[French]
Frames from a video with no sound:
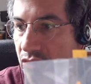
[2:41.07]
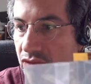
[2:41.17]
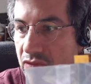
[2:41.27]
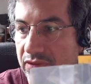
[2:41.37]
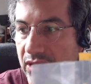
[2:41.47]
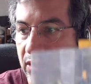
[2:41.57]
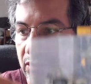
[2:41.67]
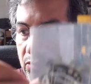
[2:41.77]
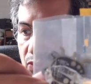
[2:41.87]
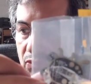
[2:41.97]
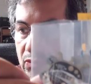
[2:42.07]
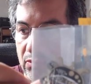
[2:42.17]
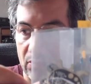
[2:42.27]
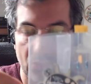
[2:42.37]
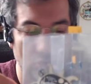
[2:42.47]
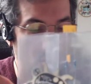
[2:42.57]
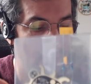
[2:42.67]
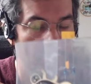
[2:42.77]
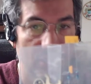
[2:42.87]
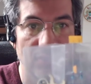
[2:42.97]
je vous ferai euh,
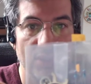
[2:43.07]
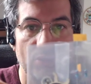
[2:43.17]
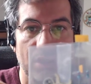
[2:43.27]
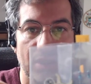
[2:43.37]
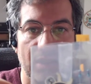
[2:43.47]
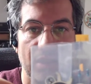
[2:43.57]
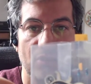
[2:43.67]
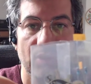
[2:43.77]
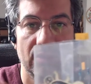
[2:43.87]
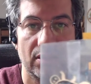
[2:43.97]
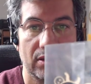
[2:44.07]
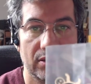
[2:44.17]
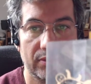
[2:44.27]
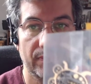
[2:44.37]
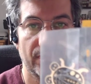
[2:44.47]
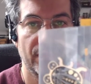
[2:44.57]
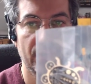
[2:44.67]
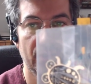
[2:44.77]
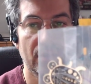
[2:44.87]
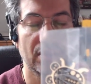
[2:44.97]
sûrement une petite vidéo détaillée ou alors, euh,
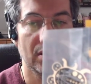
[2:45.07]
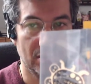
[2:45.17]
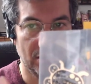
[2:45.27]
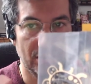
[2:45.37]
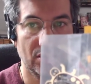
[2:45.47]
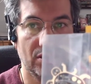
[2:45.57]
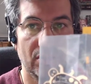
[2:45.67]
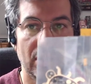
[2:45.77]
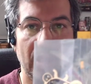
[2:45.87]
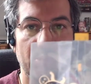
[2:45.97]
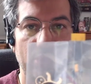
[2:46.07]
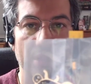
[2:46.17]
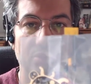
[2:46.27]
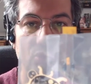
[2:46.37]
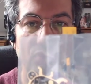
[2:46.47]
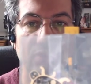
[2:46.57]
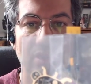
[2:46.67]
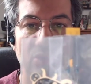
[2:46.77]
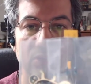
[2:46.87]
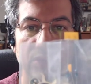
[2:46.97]
par rapport à ce que je vais vous
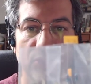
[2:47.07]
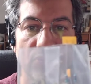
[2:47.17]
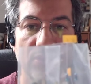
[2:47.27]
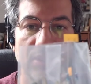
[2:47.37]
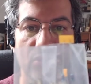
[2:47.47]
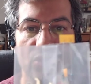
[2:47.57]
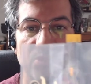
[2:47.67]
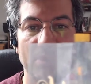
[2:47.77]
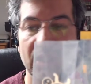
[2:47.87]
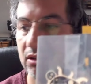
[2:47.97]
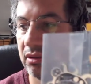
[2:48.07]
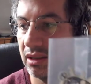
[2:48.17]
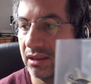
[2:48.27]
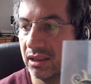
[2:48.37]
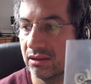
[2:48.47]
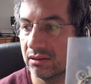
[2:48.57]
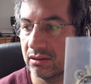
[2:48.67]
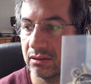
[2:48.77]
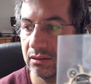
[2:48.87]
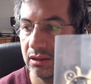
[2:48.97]
raconter ensuite, je vais peut-être entraîner
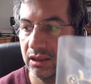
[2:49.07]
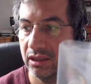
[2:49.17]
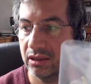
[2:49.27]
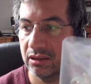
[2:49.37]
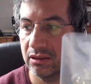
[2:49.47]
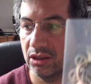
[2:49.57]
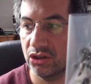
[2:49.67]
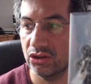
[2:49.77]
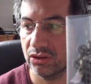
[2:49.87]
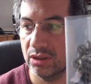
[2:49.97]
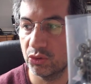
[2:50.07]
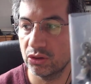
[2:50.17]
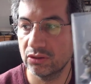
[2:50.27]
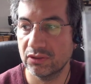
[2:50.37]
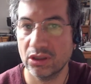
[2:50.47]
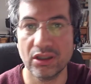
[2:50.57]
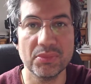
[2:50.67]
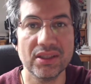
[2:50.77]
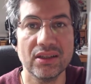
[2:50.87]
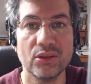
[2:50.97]
des gens qui me convoquent
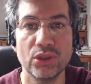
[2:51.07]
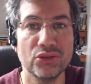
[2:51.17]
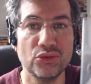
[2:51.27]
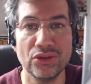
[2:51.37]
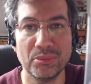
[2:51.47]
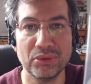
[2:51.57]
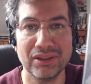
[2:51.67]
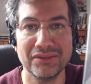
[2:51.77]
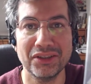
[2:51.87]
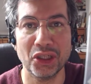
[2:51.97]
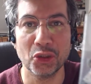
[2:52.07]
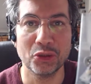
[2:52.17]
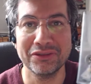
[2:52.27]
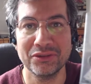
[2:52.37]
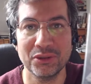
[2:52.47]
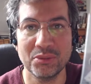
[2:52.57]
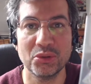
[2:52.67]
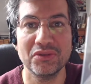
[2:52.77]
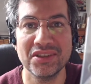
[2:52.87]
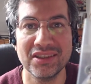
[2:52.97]
comme ça en moins d'une heure pour aller faire une conf
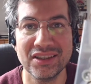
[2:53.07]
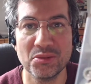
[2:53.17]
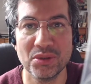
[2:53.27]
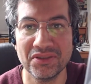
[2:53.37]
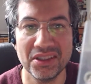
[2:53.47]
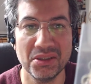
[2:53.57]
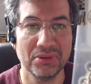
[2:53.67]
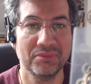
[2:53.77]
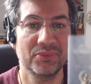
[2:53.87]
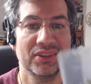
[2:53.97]
improvisée, n'est-ce pas Philippe